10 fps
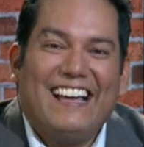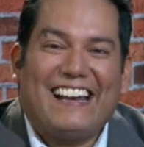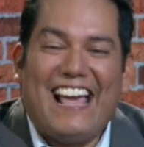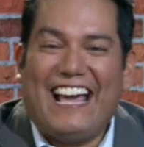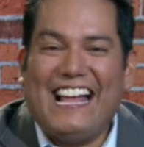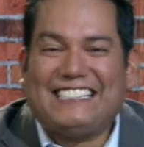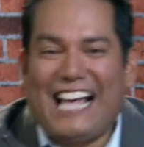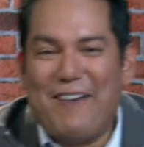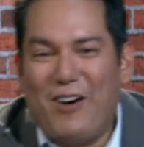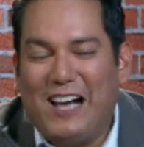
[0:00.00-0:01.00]

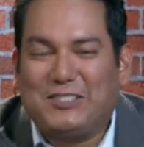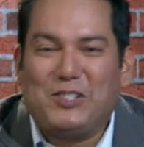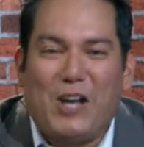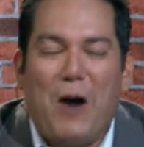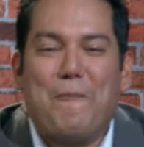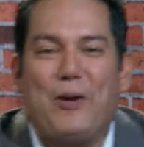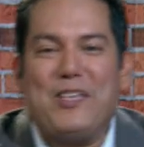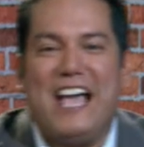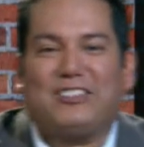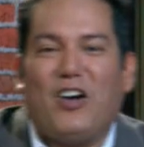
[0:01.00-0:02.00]
Regresamos a su show
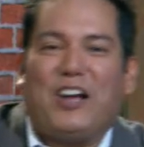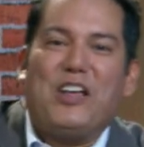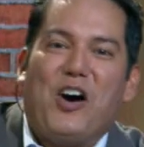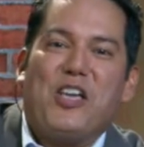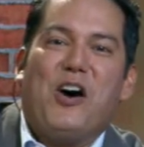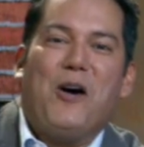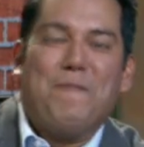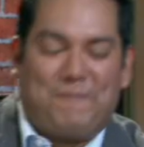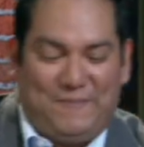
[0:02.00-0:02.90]
Proyecto Criollo